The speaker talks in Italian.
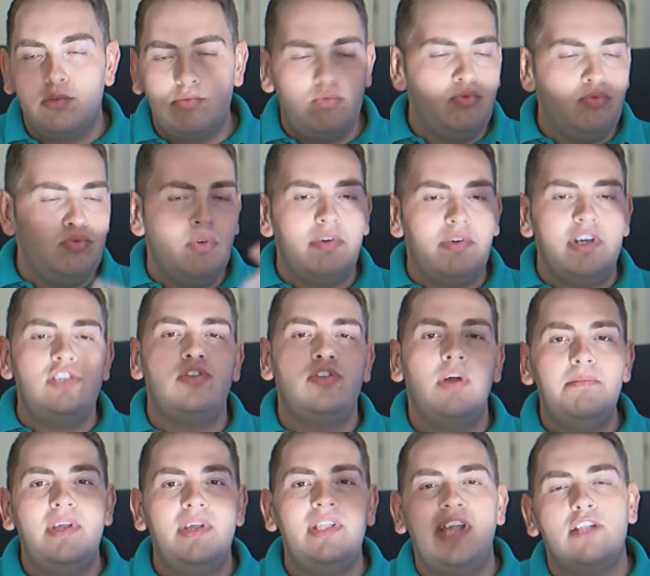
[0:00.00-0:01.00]
tutto questo
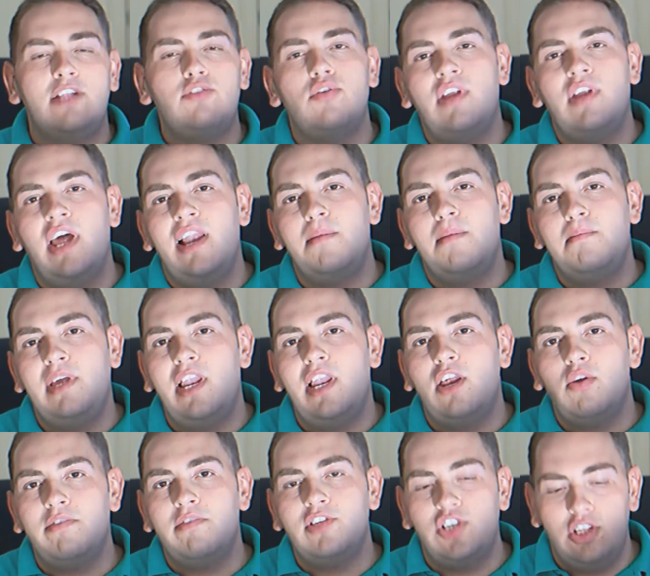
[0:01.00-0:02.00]
ambientato nel
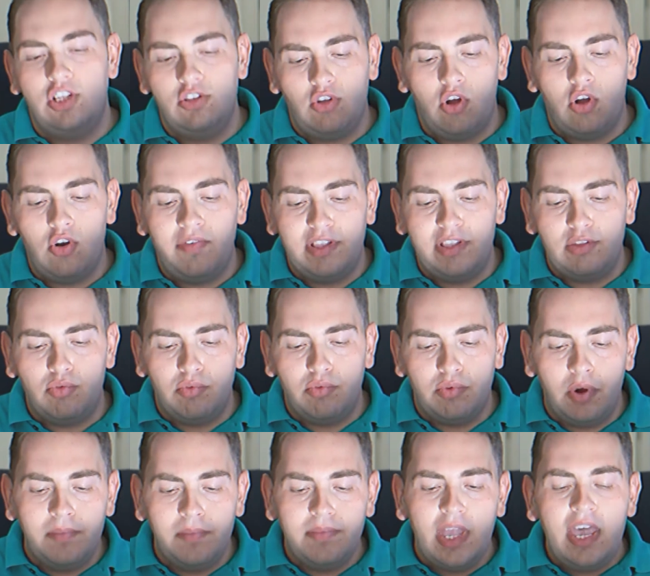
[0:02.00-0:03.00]

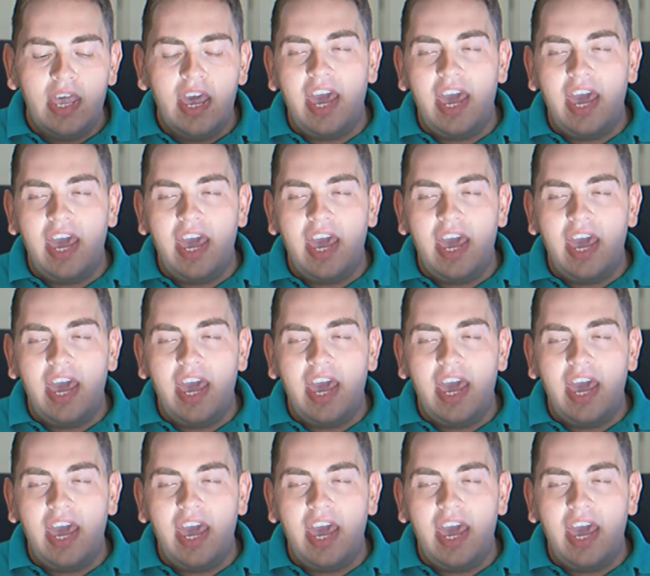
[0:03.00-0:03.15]
1991,